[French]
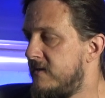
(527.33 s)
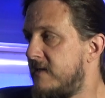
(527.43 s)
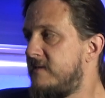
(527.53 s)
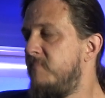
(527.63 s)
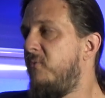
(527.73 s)

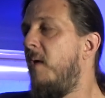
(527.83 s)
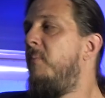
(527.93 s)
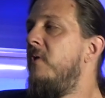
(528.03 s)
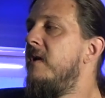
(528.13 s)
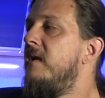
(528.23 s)
Ça, c'est pour un
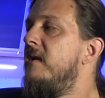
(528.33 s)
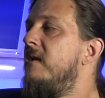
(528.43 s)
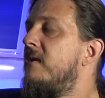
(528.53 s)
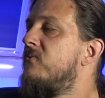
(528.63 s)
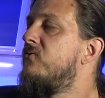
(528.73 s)
peu
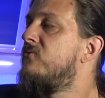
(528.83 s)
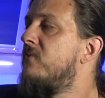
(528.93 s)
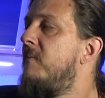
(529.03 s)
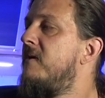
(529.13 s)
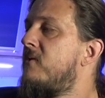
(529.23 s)
les, constructions,
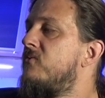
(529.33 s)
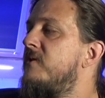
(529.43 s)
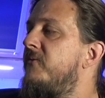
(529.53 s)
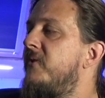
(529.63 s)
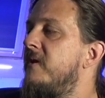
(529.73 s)
de la manière dont
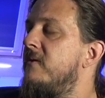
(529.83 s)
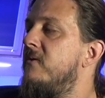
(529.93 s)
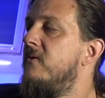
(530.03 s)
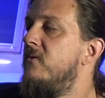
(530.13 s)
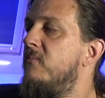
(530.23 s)
j'ai fait
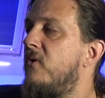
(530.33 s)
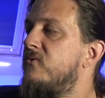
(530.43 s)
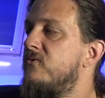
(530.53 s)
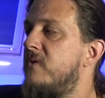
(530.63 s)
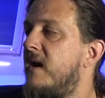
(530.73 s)
euh, le
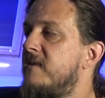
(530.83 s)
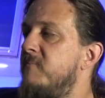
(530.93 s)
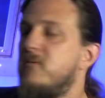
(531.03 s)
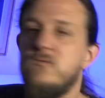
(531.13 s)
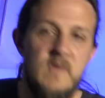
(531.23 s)
morceau sur la
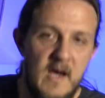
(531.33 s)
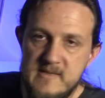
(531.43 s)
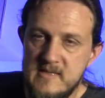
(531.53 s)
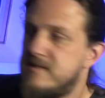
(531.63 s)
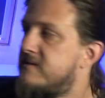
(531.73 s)
rythmique. Donc, ça
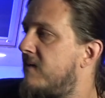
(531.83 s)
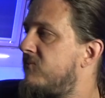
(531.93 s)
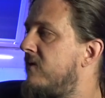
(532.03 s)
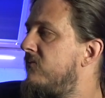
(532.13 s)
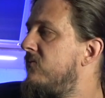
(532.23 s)
reste assez simple.
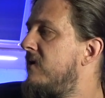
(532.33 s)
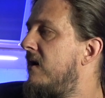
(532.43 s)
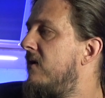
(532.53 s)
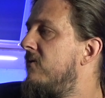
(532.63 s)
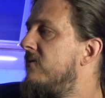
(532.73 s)
Vous avez vu, il y
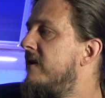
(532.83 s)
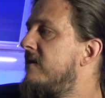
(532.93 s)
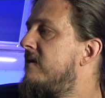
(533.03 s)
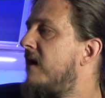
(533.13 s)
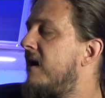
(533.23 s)
a euh, des
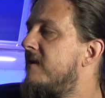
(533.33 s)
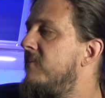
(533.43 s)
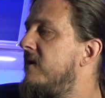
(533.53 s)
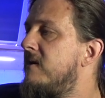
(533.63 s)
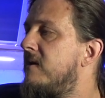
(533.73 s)
guitares
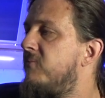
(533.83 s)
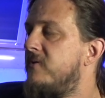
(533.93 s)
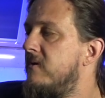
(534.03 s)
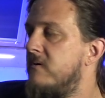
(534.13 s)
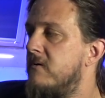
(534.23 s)
rythmiques et
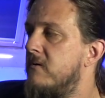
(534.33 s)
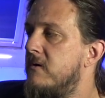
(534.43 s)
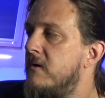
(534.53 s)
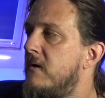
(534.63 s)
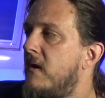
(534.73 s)
puis
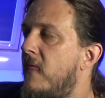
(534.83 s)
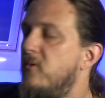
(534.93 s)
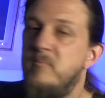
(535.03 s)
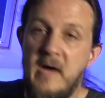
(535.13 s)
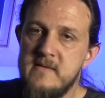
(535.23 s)
euh,
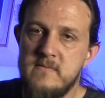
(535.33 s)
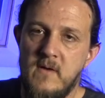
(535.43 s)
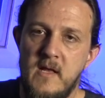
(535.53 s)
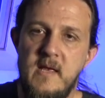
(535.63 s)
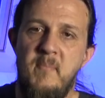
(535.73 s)
une basse.
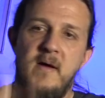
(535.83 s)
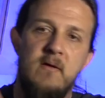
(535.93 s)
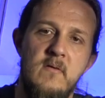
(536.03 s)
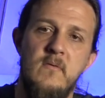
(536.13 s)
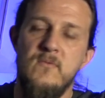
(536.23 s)
Voilà, il n'y a
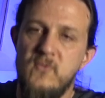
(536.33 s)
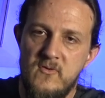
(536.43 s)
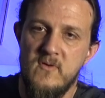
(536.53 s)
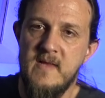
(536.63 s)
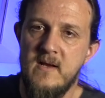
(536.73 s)
pas
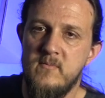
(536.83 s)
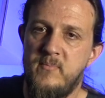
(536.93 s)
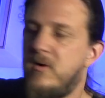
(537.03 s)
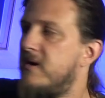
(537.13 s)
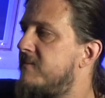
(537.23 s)
250
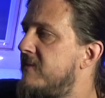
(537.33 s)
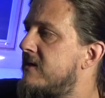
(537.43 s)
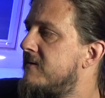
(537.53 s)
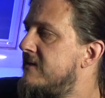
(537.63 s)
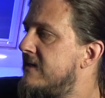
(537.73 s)
plans rythmiques.